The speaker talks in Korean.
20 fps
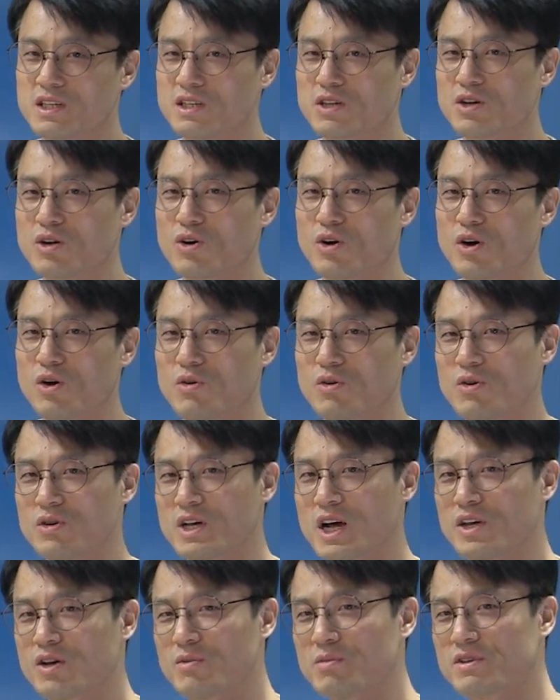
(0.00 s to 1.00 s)
어,
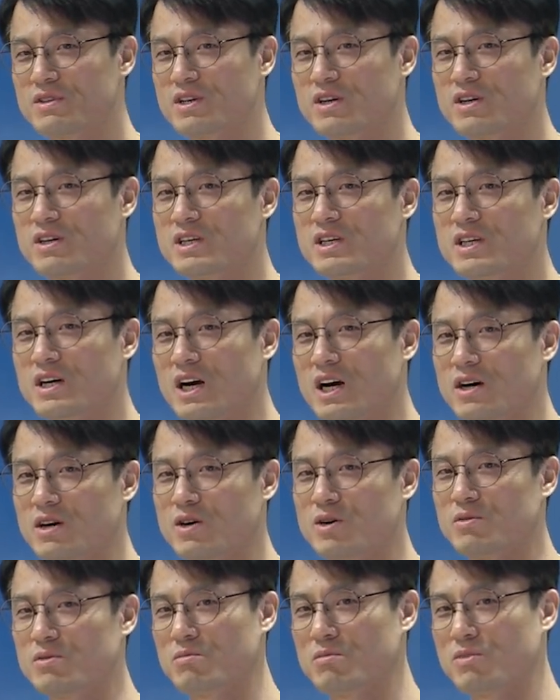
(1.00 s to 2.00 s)
양형 판단권이 아,
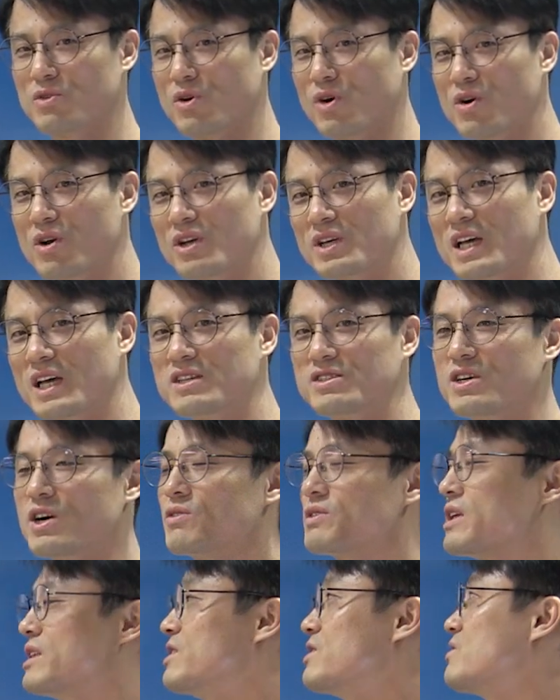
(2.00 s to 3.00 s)
넓게
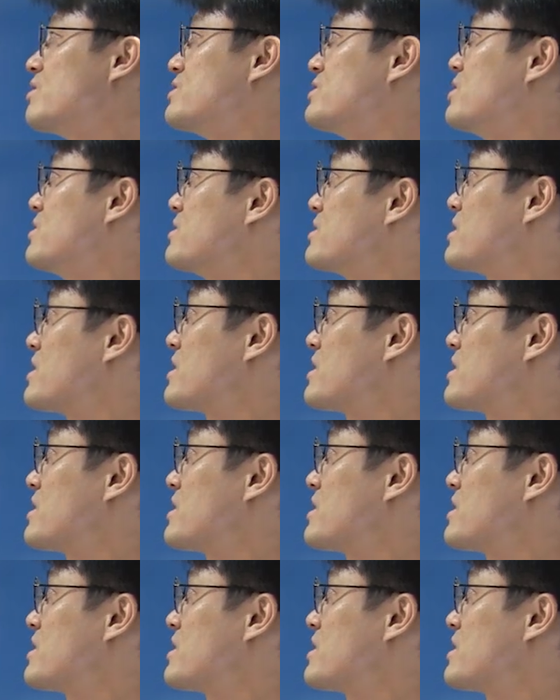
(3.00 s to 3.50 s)
인정하고 있는 거죠.